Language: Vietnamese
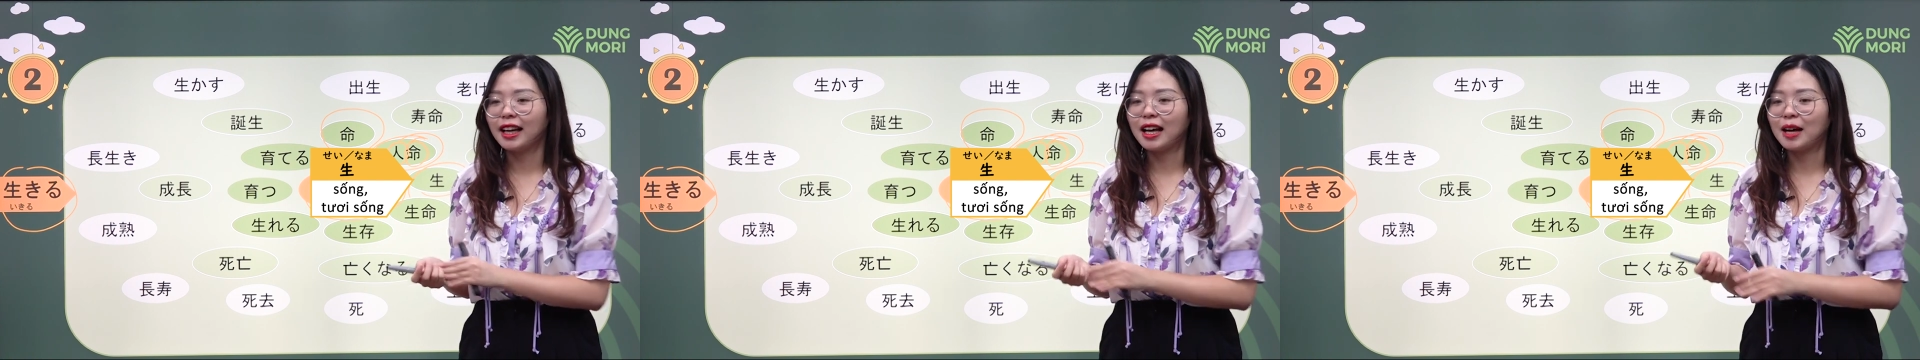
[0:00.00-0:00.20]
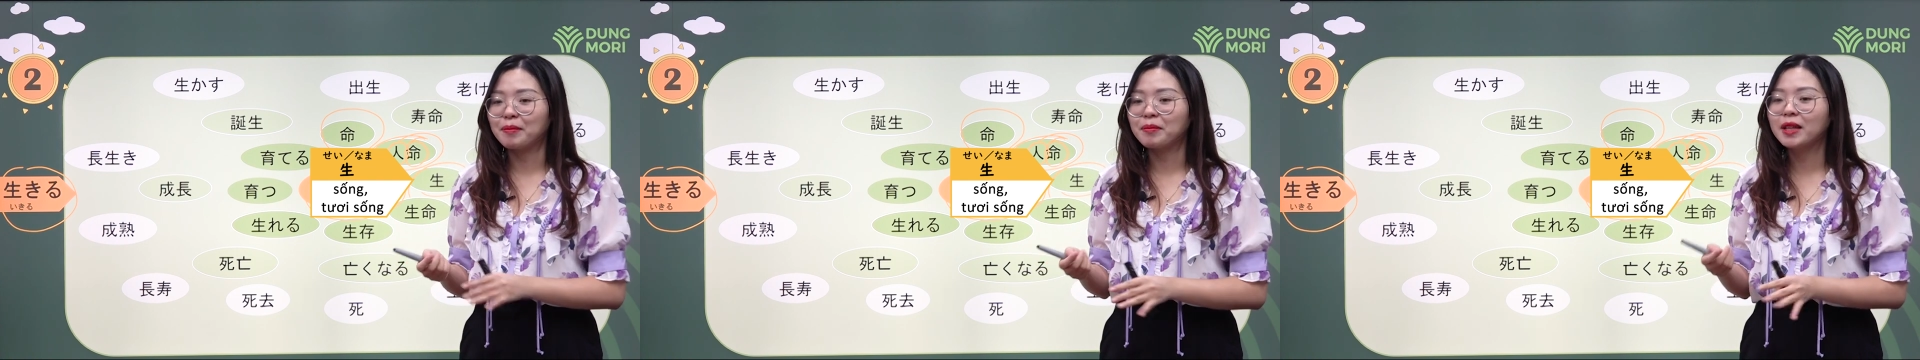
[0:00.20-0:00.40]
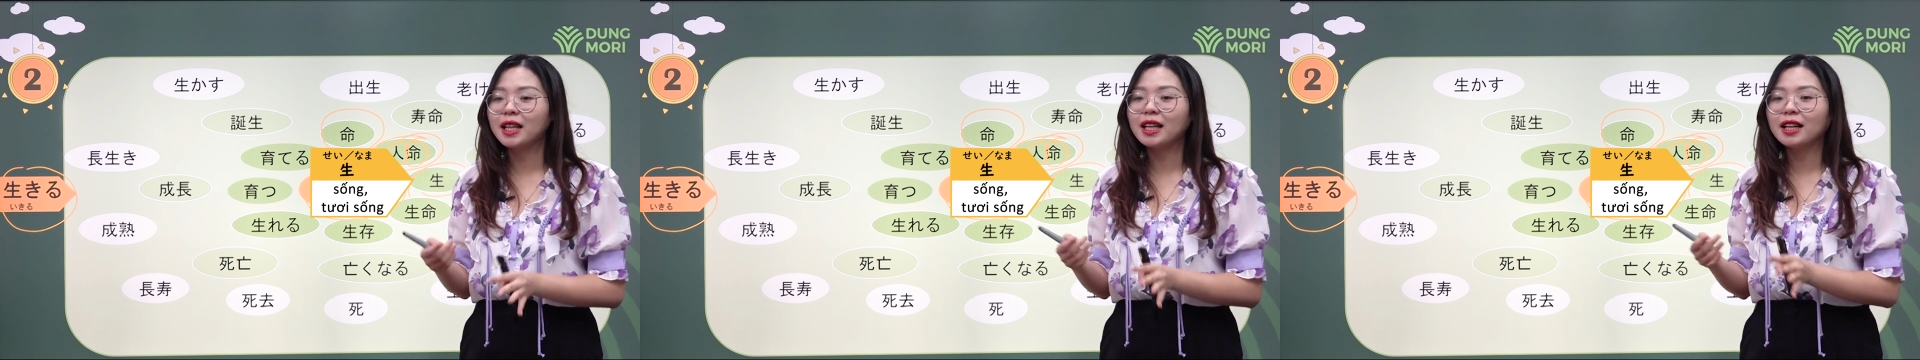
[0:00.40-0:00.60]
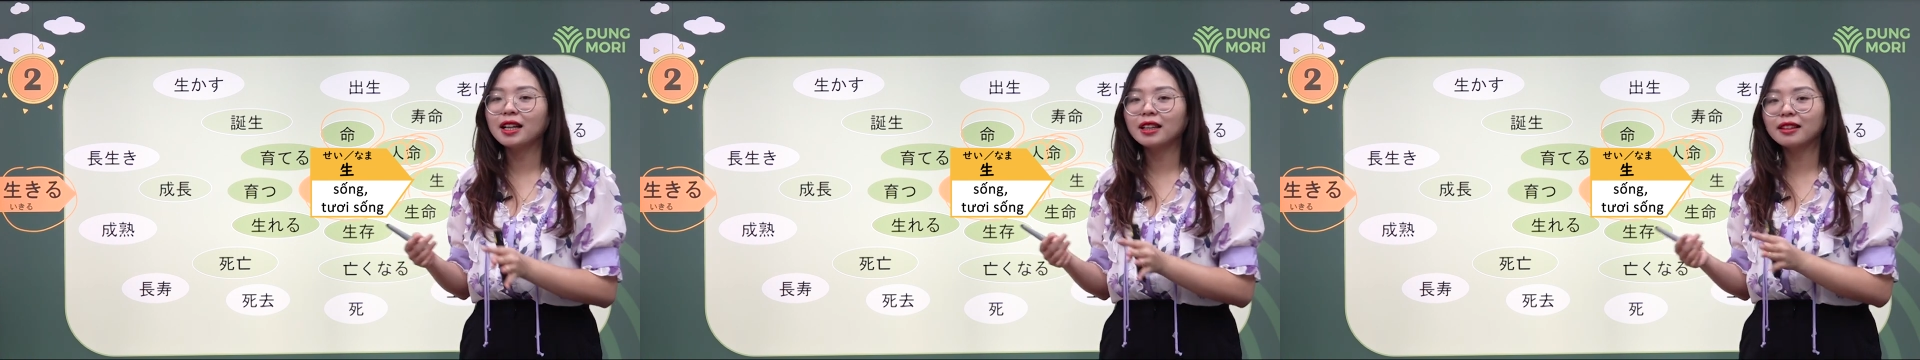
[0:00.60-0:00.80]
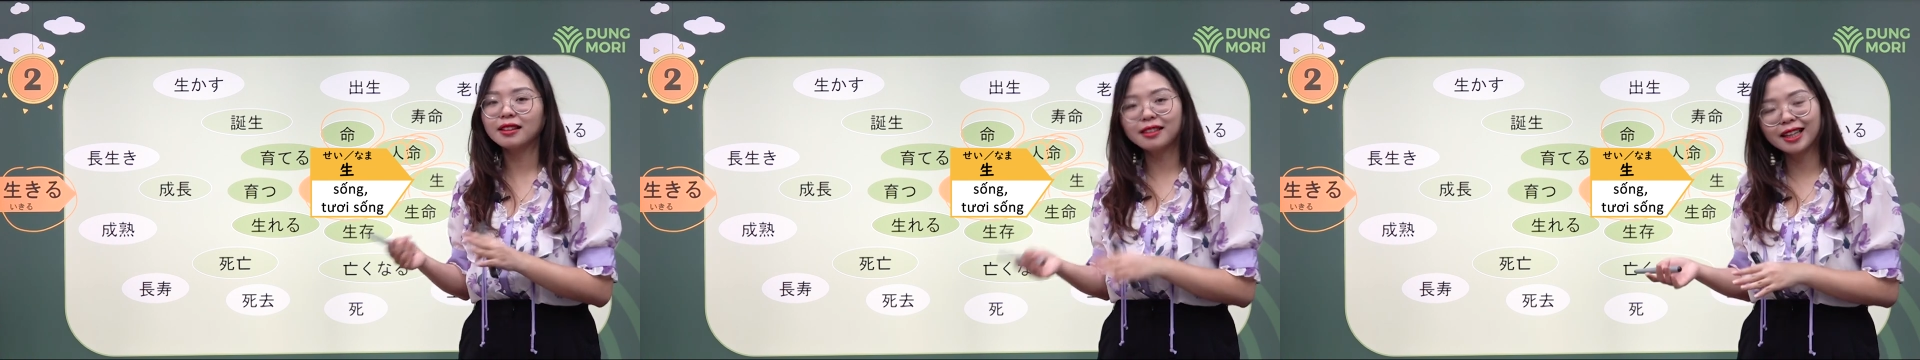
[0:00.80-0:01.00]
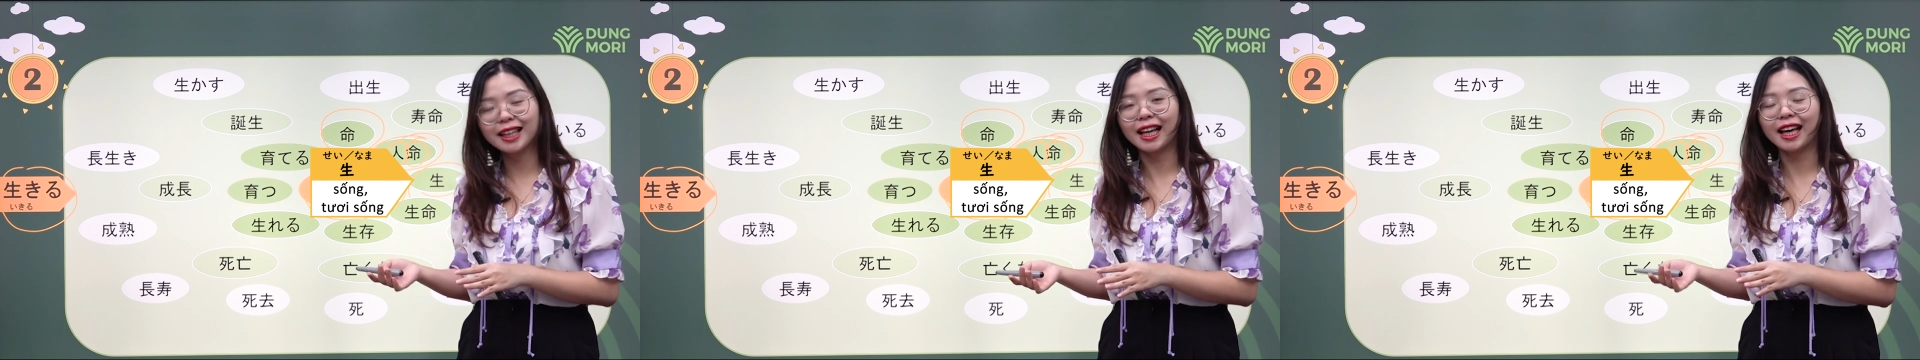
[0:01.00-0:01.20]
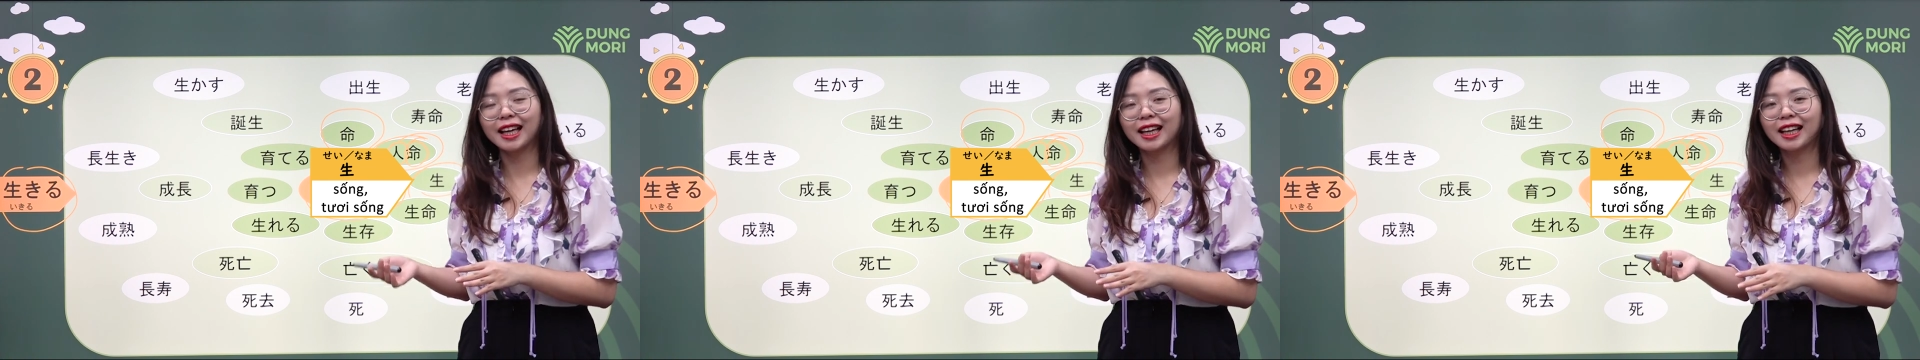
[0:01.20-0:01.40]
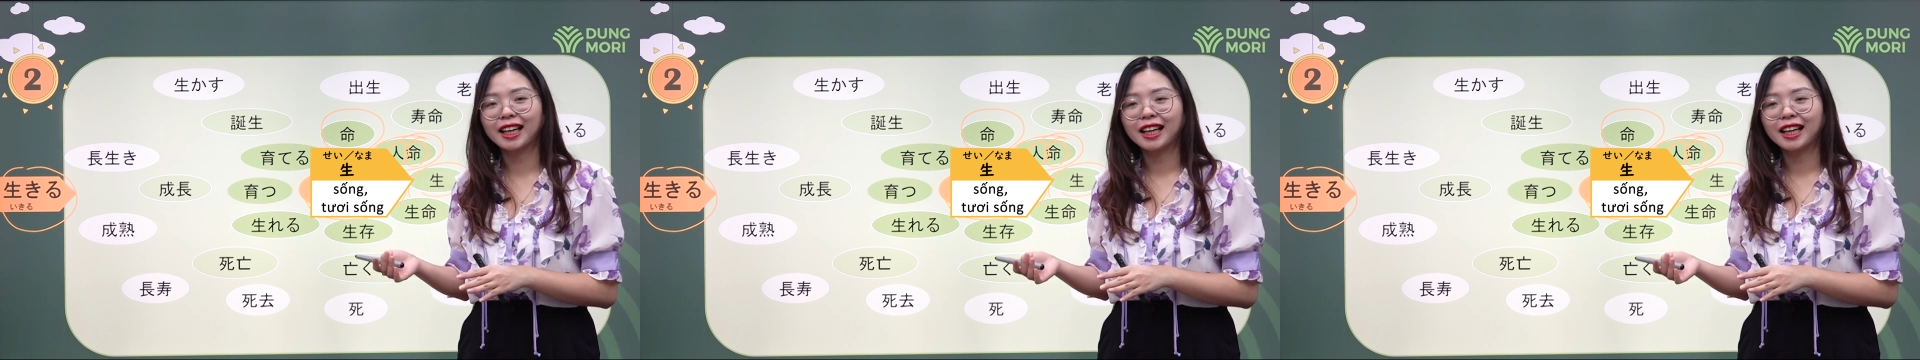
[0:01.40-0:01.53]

là bia tươi này